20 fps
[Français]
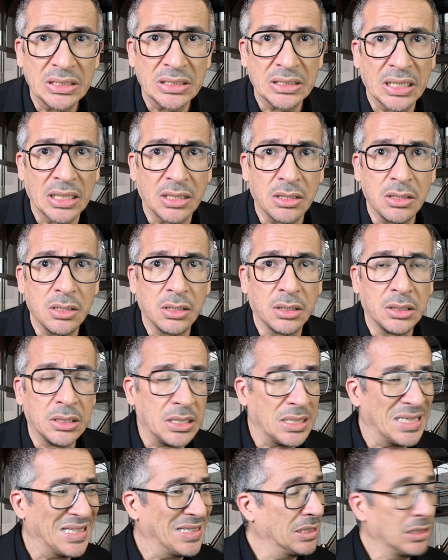D'accord
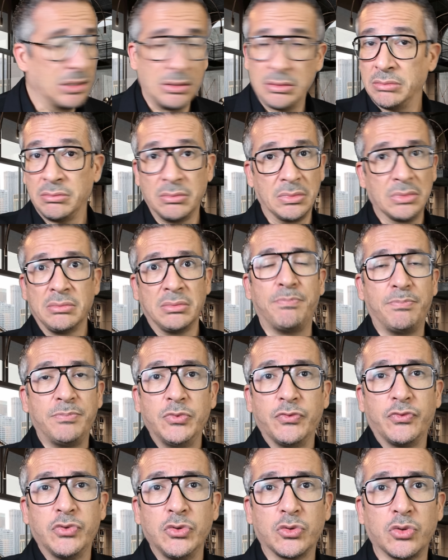Vous ne